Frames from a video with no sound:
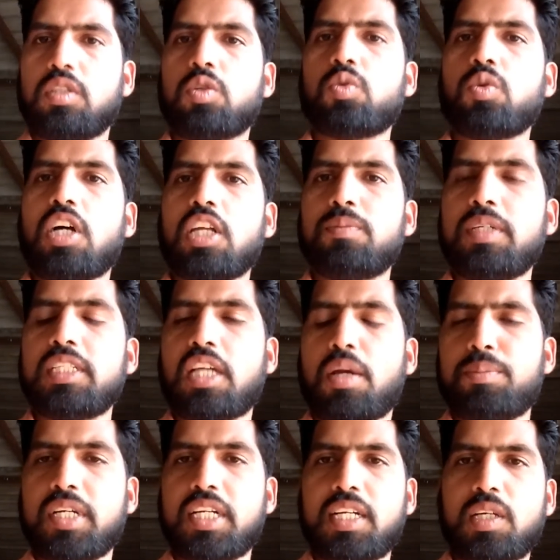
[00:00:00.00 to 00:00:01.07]
दोस्तों आज मैं जहाँ
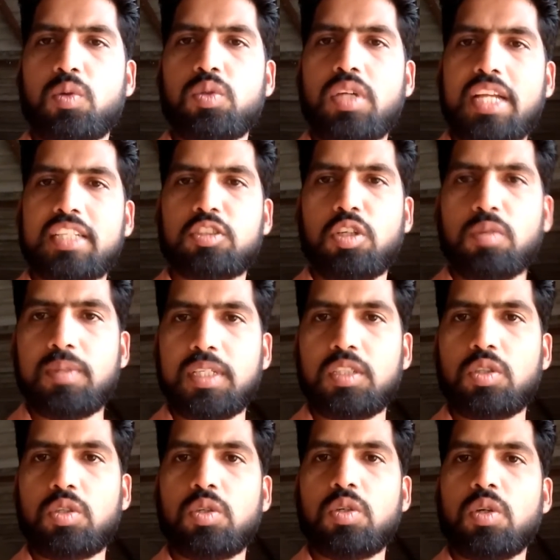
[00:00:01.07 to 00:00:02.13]
पे खड़ा हूँ एक्चुअली में
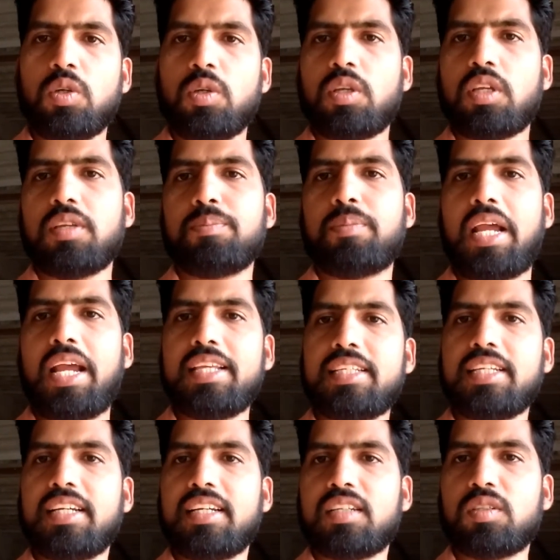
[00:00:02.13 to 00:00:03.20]
जो
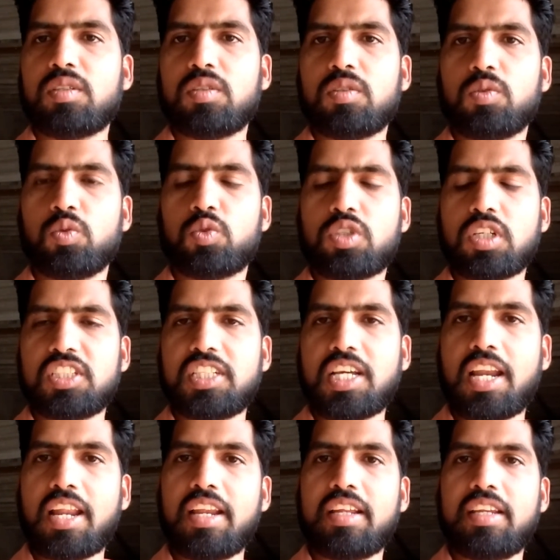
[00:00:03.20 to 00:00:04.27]
भैंस है उसका
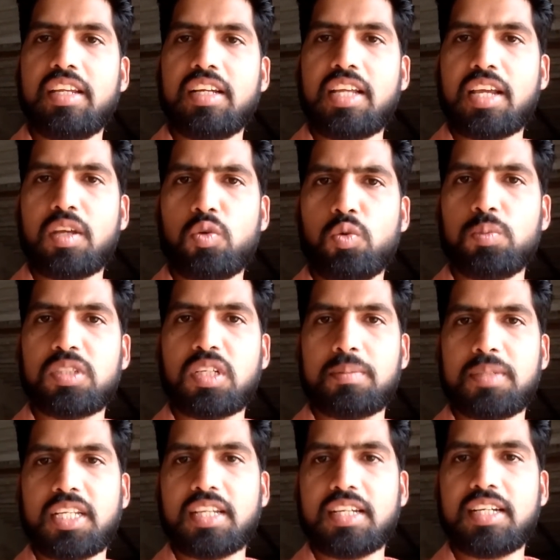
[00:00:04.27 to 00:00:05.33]
चारा रखने का एक रूम सा
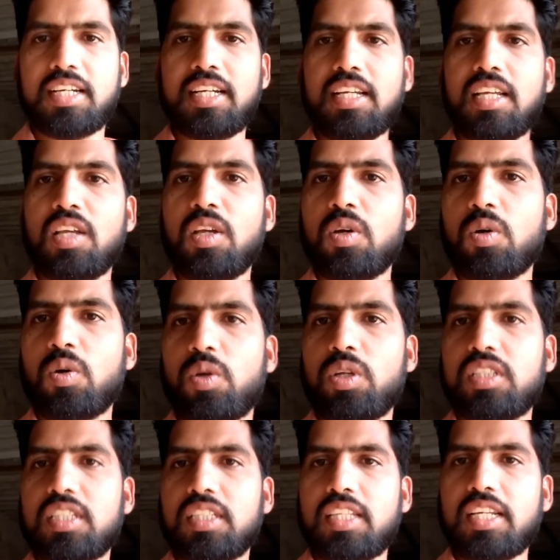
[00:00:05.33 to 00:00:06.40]
बना रखा है और
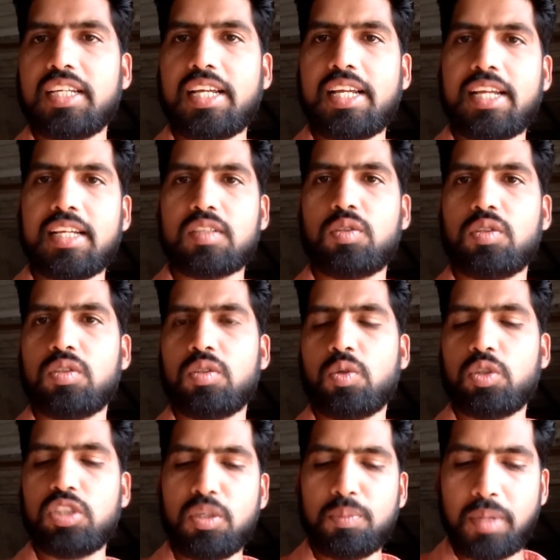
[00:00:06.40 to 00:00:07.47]
इसके अंदर क्या है
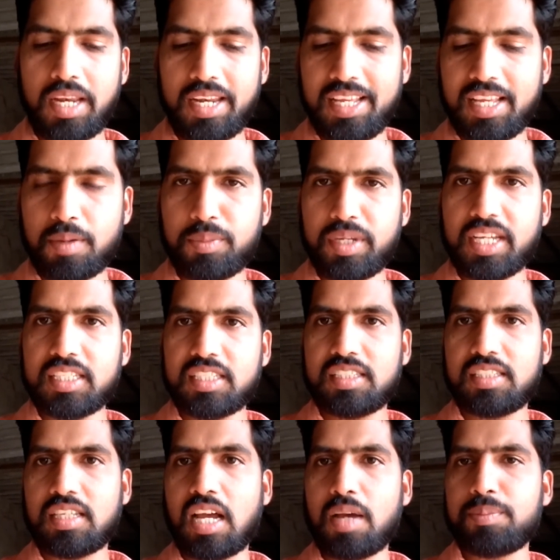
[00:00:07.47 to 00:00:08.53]
दो दिन पहले यहाँ पे एक
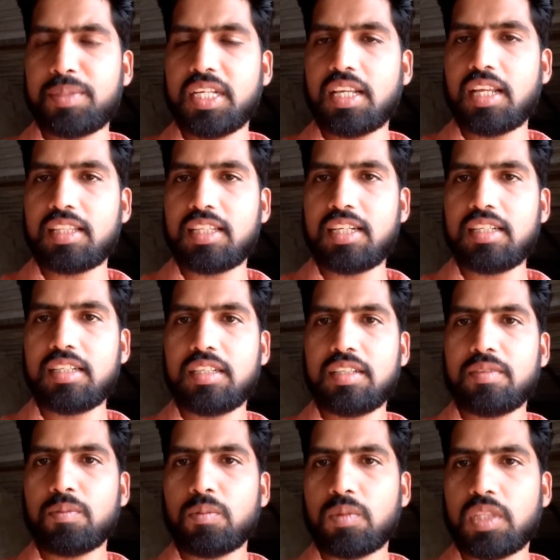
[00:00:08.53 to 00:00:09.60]
सांप निकला था
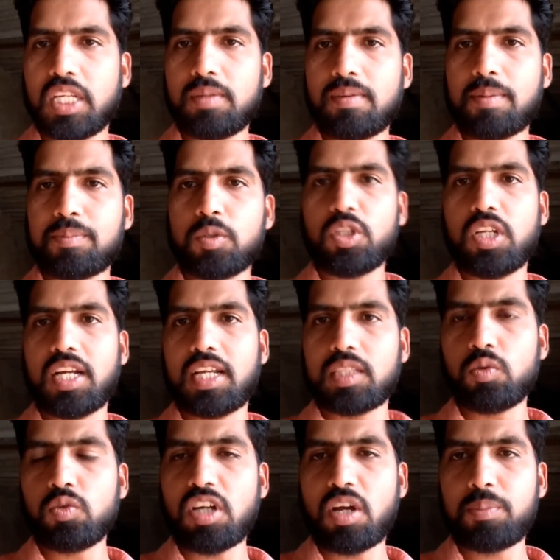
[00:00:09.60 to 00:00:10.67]
देखिए मैं आपको
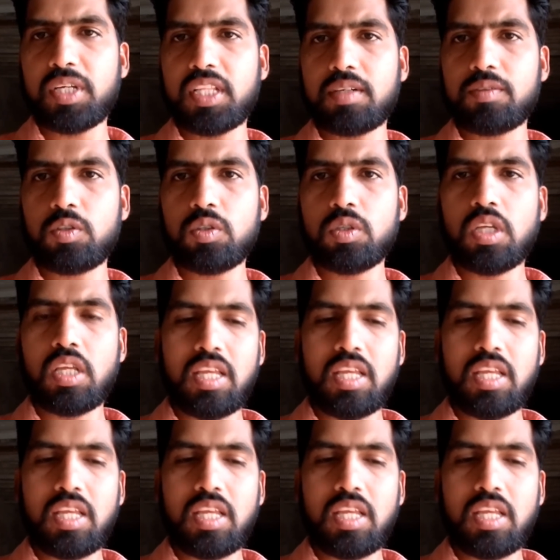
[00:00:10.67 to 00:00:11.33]
दिखाता हूँ कहाँ पे था वो